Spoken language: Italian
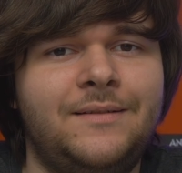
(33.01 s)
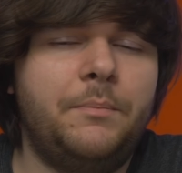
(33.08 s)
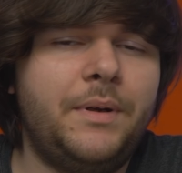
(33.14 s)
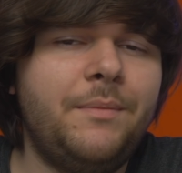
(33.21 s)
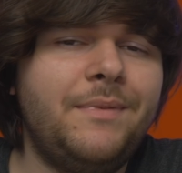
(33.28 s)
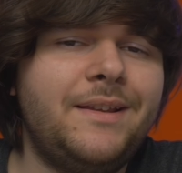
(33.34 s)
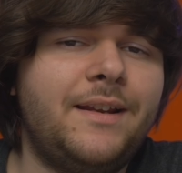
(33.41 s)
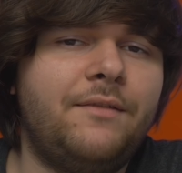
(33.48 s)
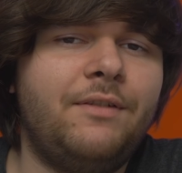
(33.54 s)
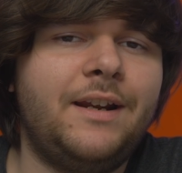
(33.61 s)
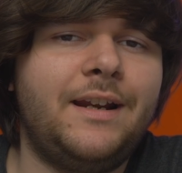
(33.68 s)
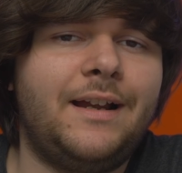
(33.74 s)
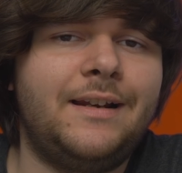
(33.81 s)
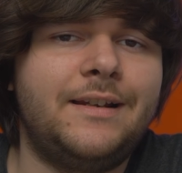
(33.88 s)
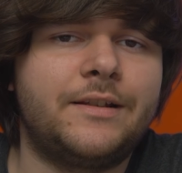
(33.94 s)
Prima di
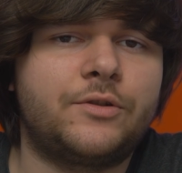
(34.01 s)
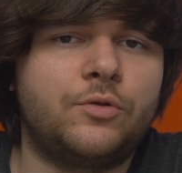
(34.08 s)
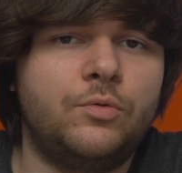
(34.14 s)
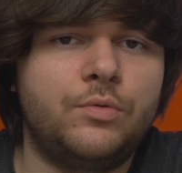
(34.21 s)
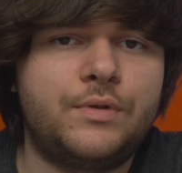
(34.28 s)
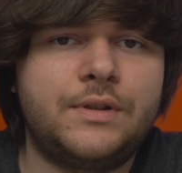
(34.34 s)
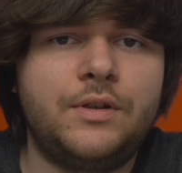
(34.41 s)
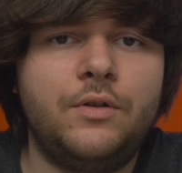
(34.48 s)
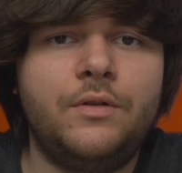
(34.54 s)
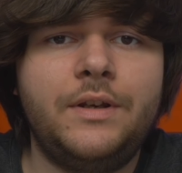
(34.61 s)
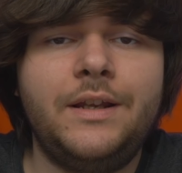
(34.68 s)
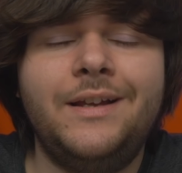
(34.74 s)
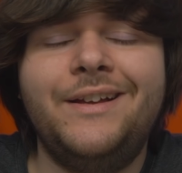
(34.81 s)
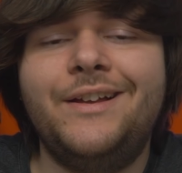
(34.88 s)
arrivare alle soluzioni